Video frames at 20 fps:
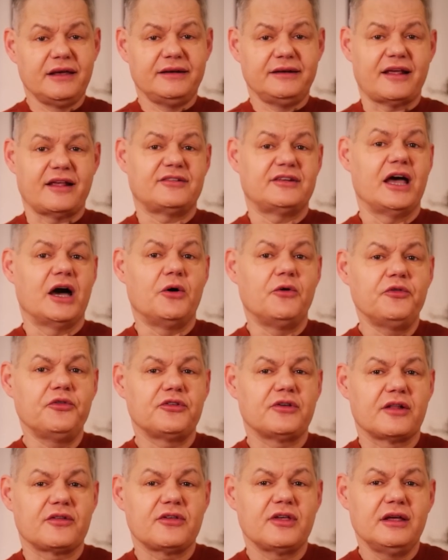Dass der
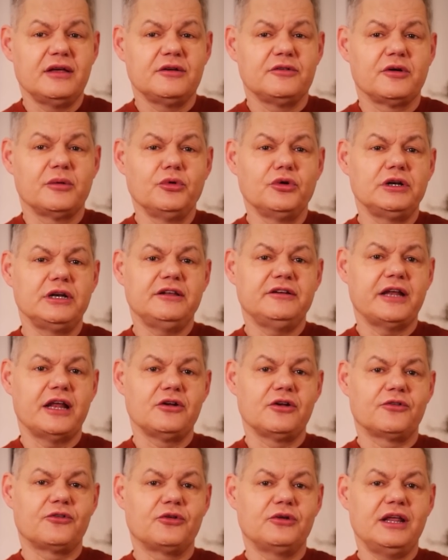Aufsatz vermutlich
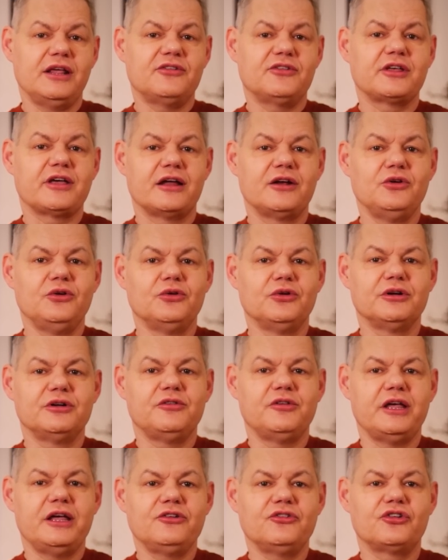dennoch zunächst keine
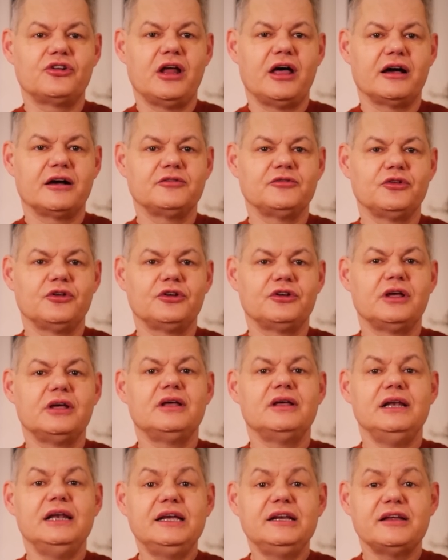höheren Wellen schlagen wird,
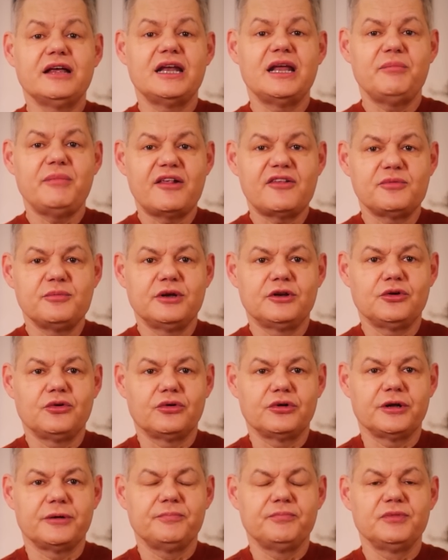liegt an der
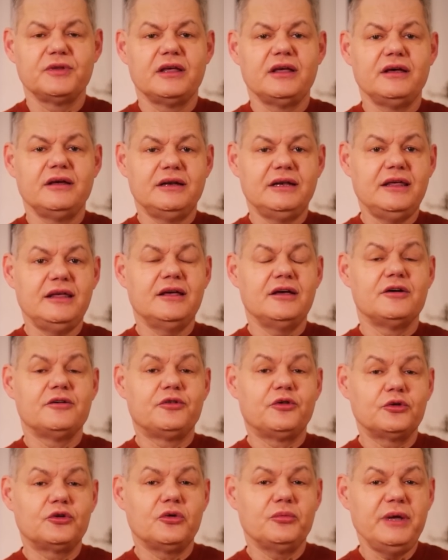Messmethode. Die
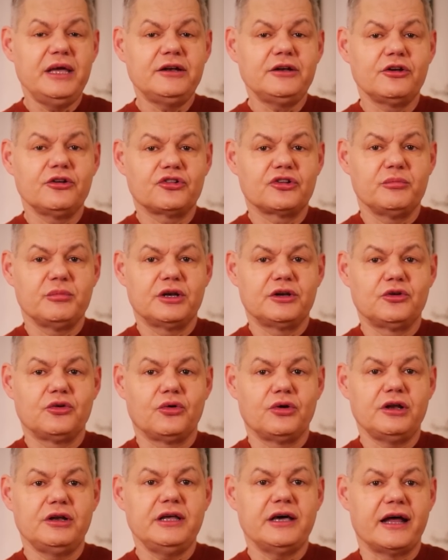photometrische
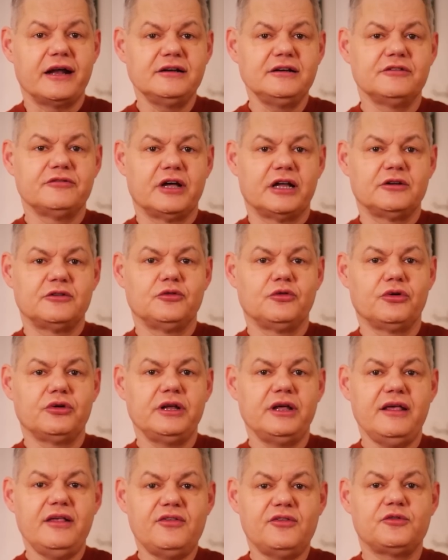Methode, die angewandt
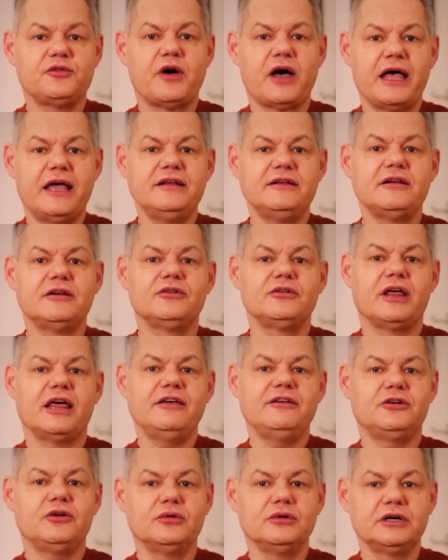wurde, ist veraltet und
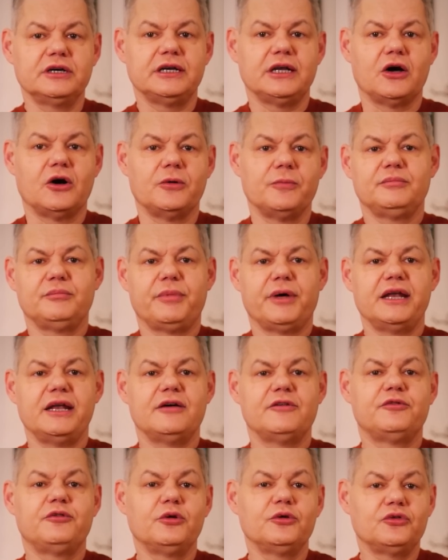recht ungenau. Bei
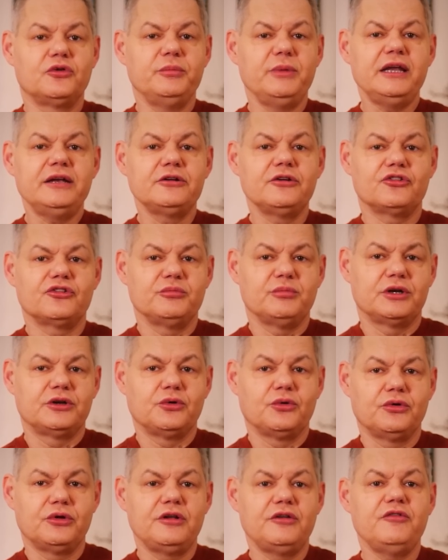der photometrischen
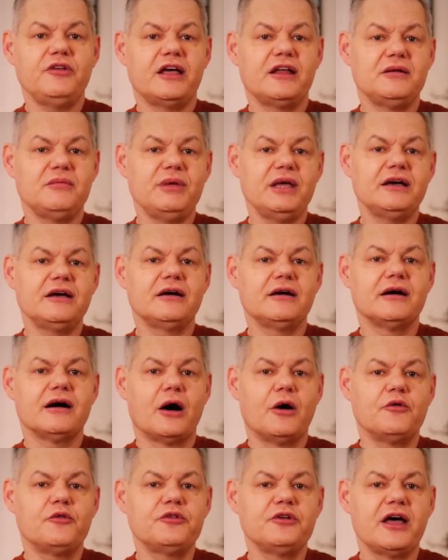Methode werden mehrere
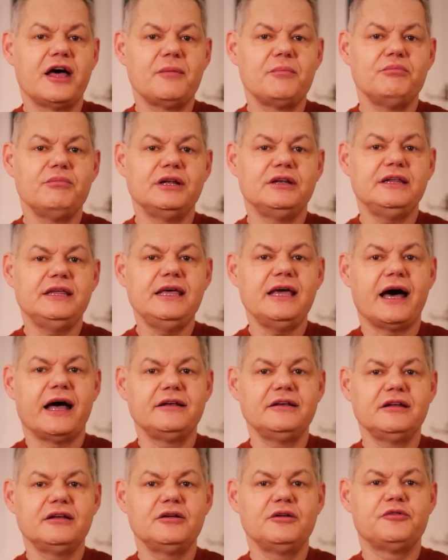Aufnahmen mit je
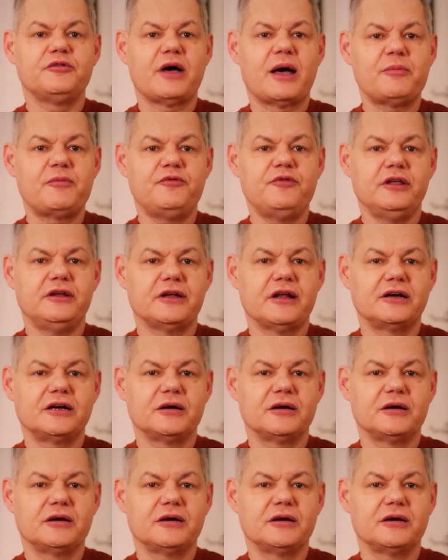anderen Farbfiltern